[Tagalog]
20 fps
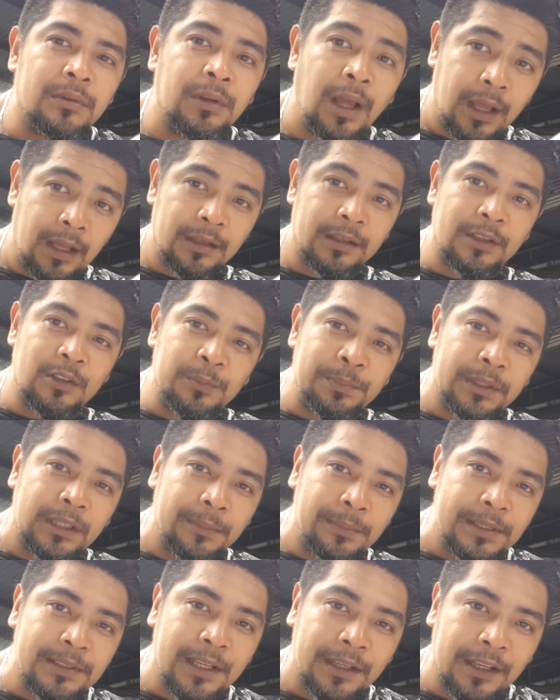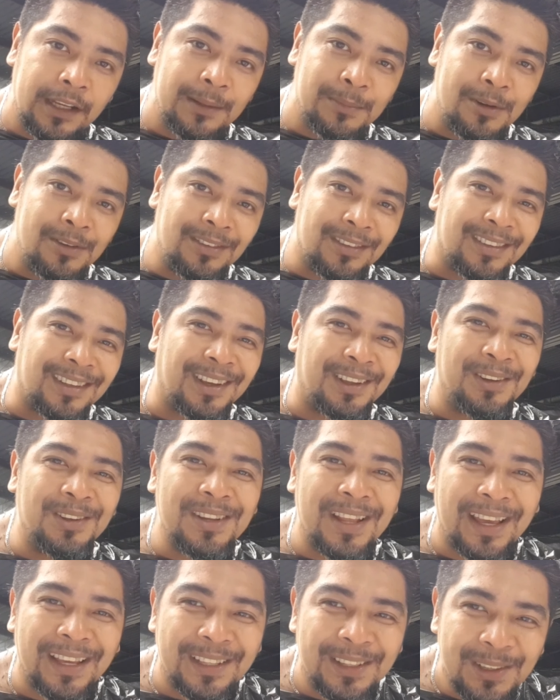Ha? Ginapitan mo yung sarili mo? Ganon,
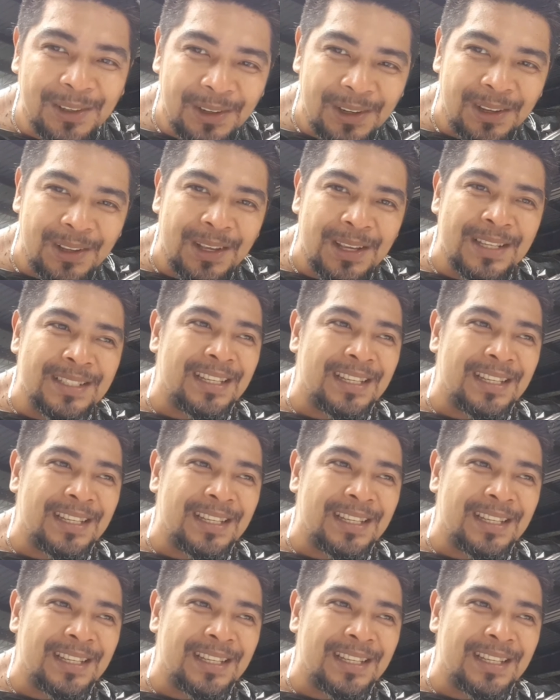idol.